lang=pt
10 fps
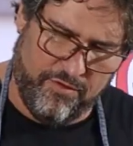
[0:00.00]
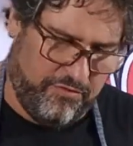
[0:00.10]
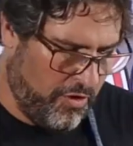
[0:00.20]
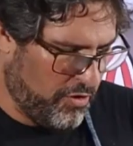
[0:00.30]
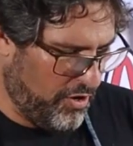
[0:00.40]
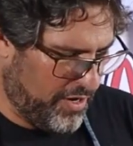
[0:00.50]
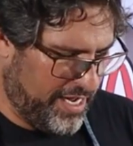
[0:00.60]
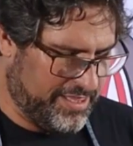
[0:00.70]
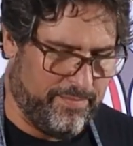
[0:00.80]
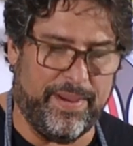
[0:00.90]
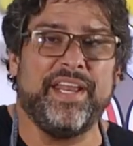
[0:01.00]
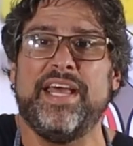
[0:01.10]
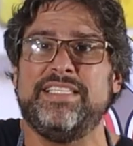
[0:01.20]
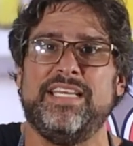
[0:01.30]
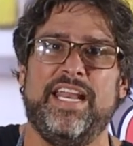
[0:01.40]
Vou colocar também
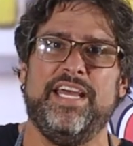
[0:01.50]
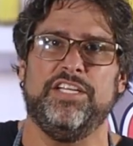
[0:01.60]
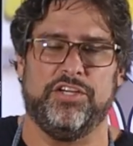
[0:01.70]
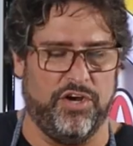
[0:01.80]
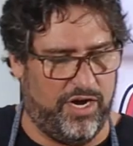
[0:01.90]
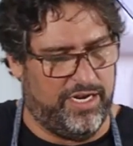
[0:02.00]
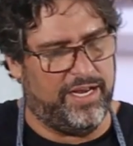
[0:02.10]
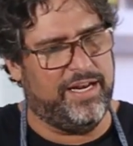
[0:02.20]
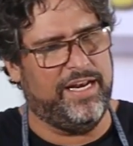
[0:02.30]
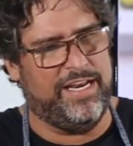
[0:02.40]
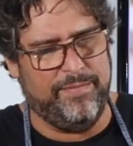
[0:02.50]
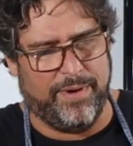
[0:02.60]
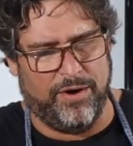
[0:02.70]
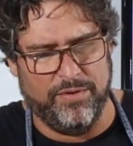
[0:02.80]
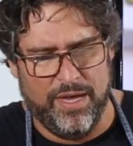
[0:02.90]
nesse leite, olha,
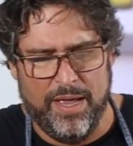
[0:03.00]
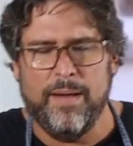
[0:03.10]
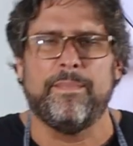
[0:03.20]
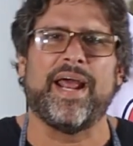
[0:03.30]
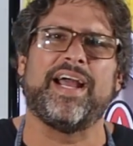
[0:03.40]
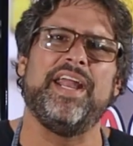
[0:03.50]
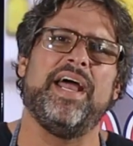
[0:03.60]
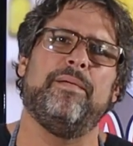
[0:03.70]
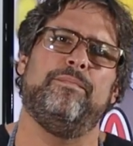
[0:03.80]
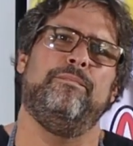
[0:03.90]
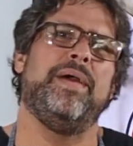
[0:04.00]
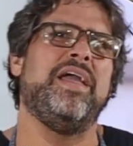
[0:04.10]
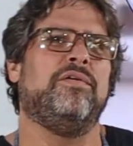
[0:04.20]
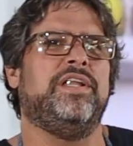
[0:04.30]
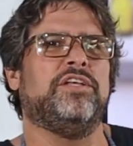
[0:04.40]
limão. Para cada
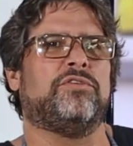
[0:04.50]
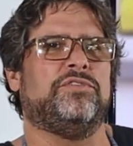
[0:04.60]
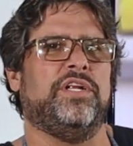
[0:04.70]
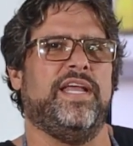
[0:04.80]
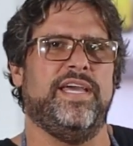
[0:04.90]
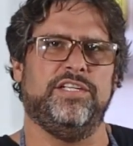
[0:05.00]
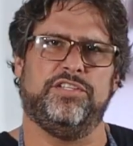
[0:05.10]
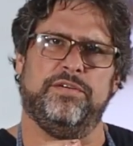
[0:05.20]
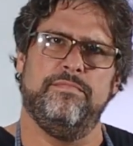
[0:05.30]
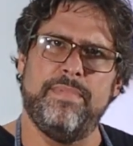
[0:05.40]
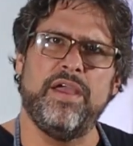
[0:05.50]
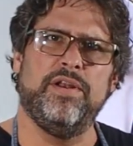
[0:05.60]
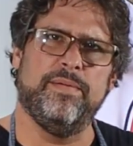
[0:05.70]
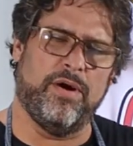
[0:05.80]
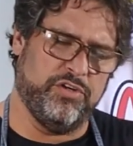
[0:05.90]
meio litro de leite, meio
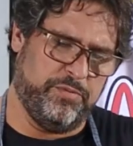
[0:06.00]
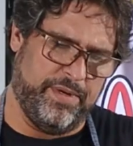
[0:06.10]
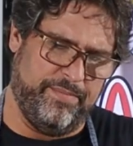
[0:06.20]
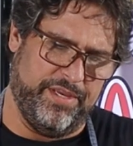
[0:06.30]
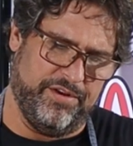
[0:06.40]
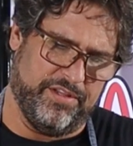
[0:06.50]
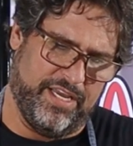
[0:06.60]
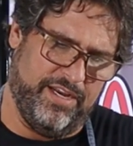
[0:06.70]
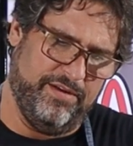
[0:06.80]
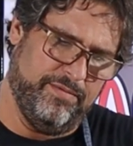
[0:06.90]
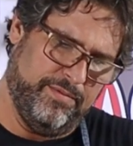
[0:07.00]
limão espremido, tá?